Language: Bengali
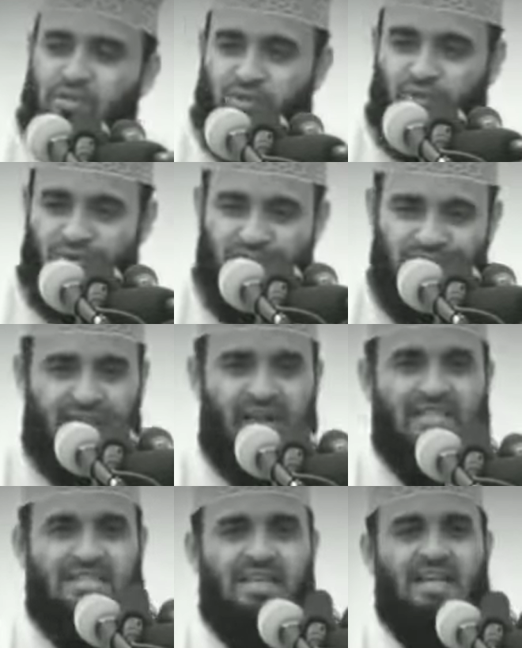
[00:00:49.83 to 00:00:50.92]
আচরণ
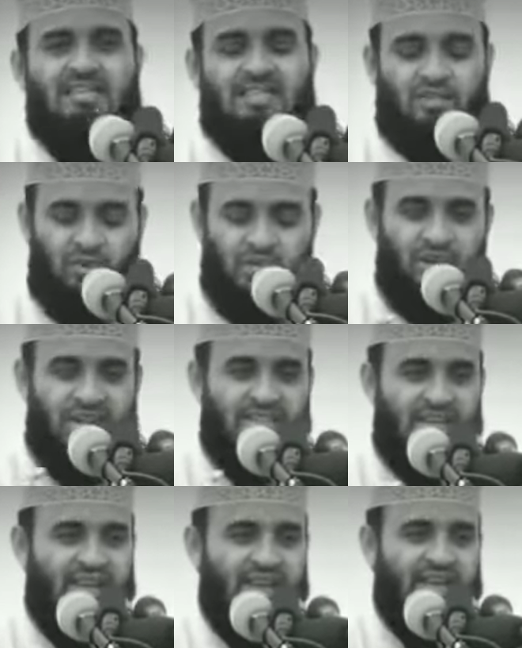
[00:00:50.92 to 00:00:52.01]
কাচের গ্লাসকে জোরে ধরা
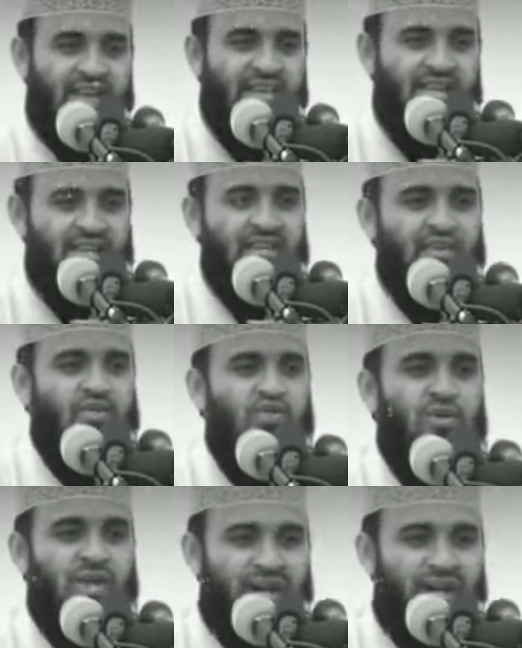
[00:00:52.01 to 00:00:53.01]
যায় জোরে